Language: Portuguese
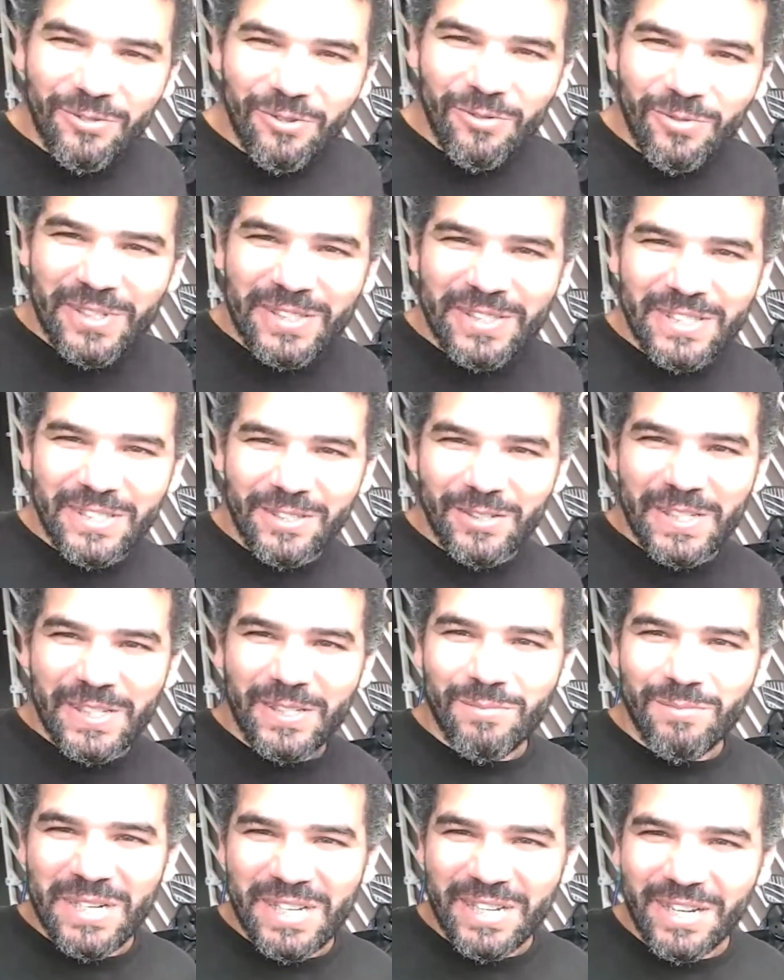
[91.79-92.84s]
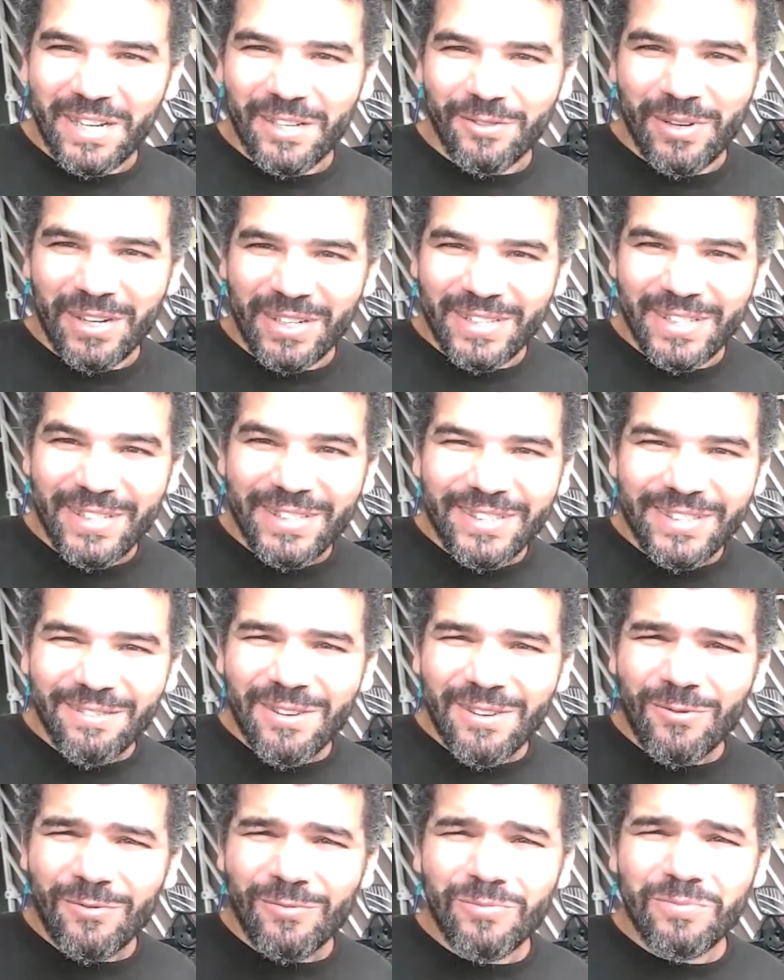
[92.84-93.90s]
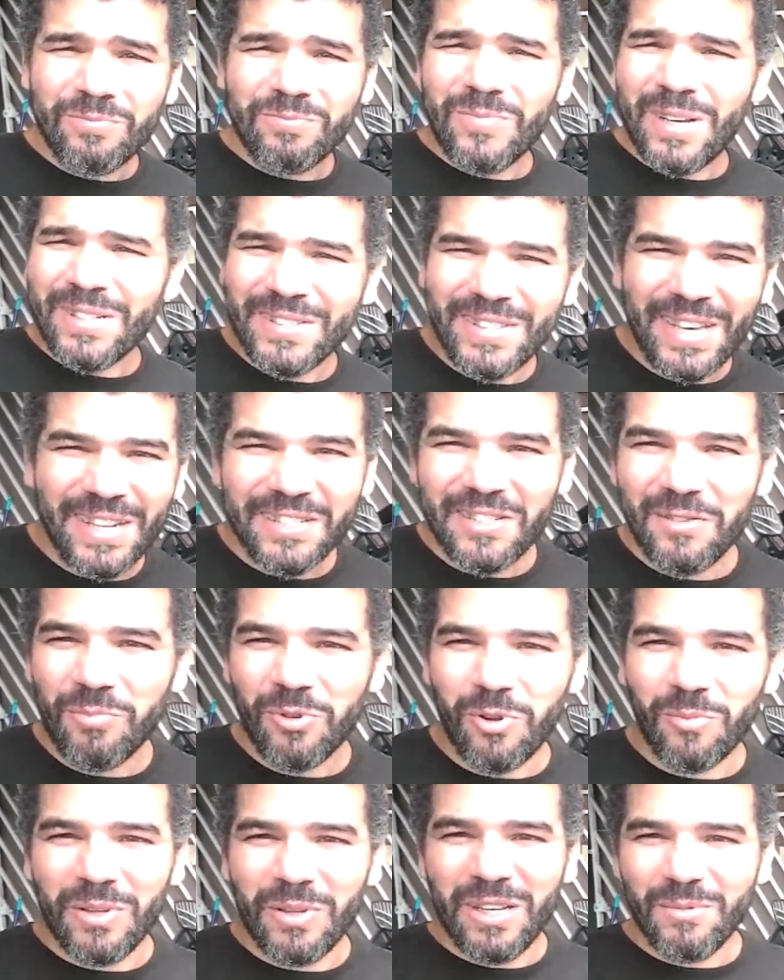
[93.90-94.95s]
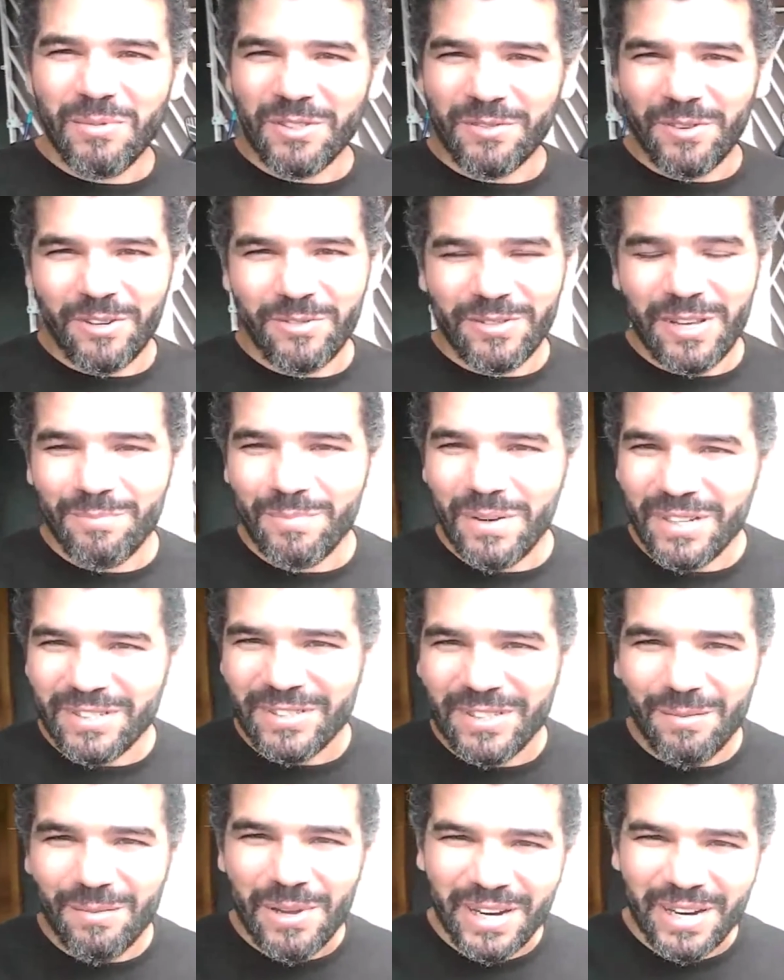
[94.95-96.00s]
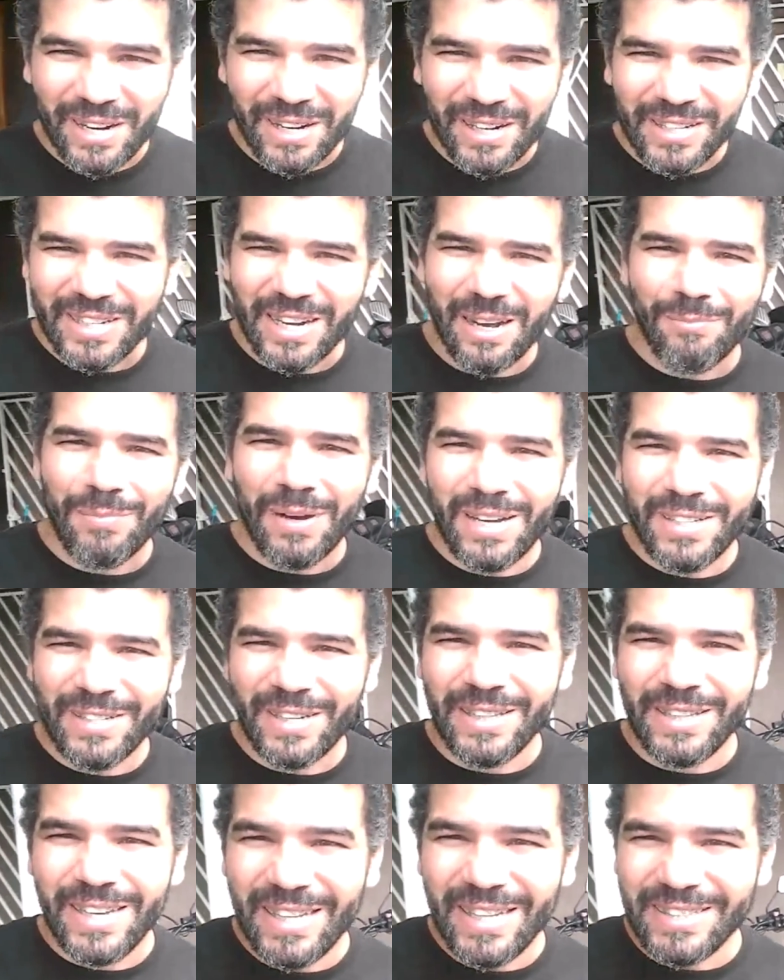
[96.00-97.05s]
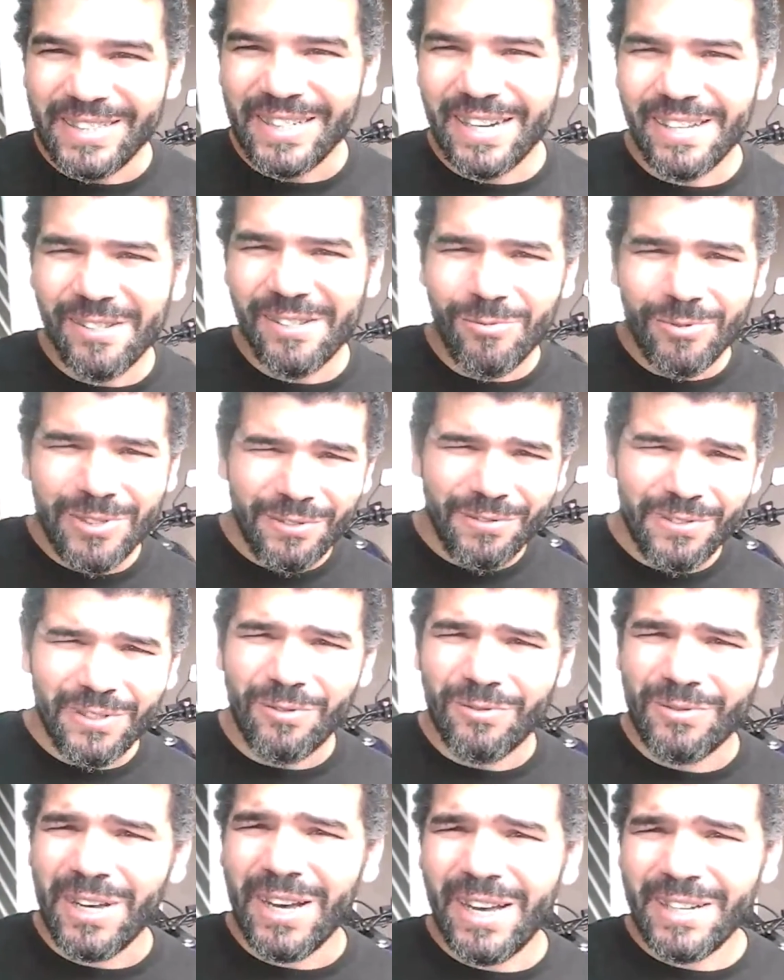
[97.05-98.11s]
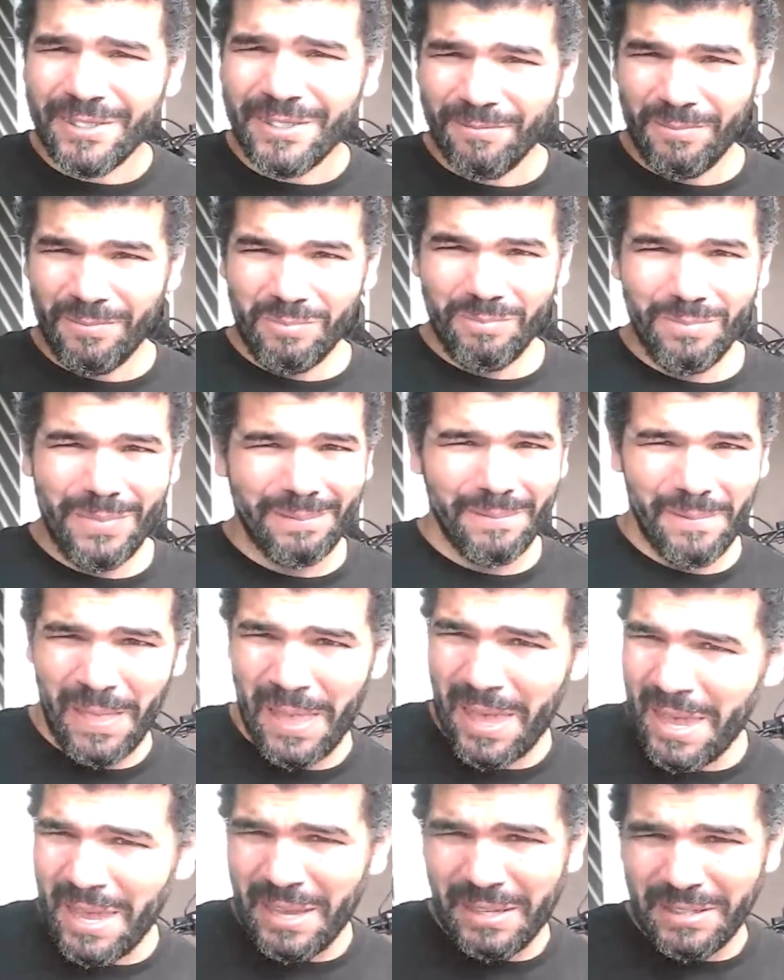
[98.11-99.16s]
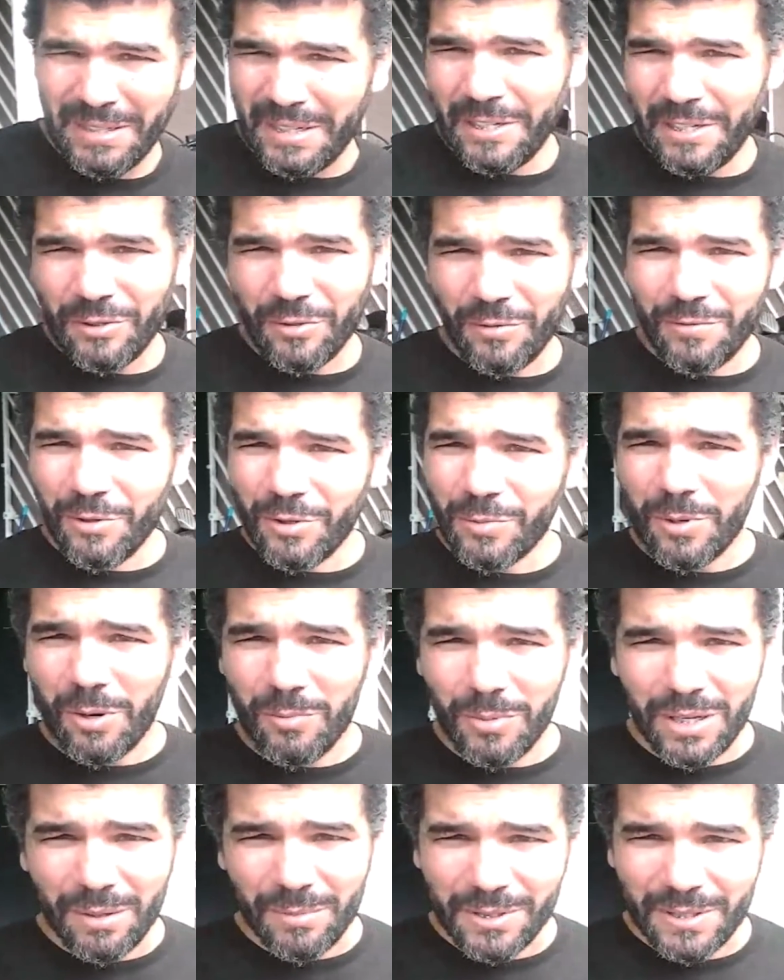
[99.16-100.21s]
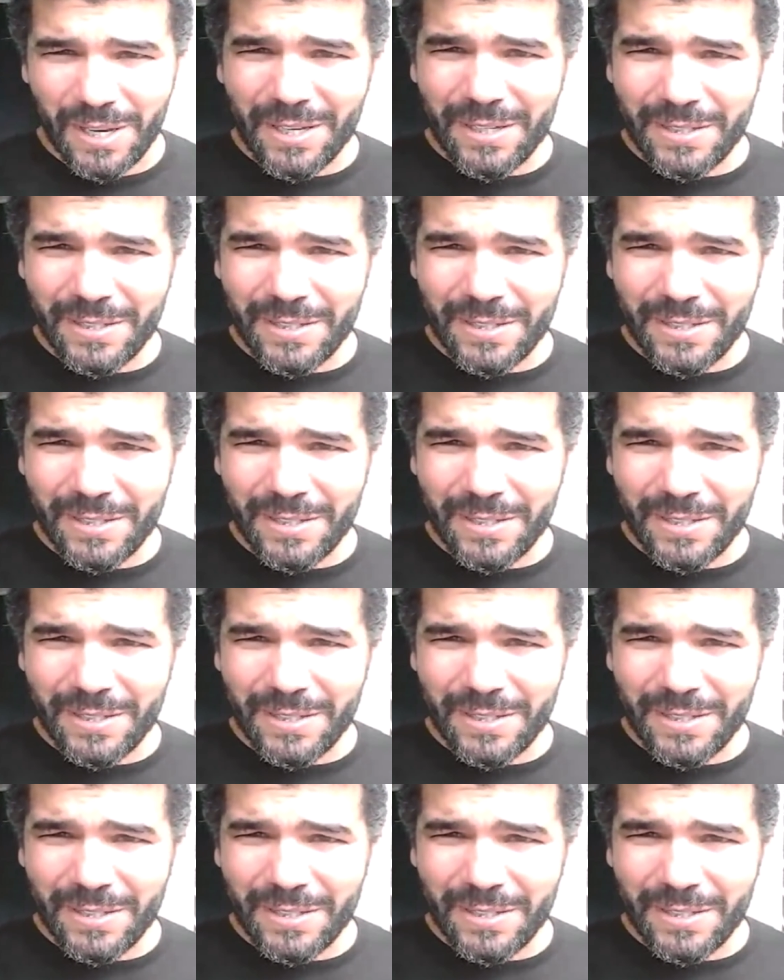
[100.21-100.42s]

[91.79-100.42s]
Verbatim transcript: tô com esse, esse brinquedo aqui e tava com uma série de problemas, velho, na parte da mecânica, parte elétrica e com dificuldade de resolver os problemas.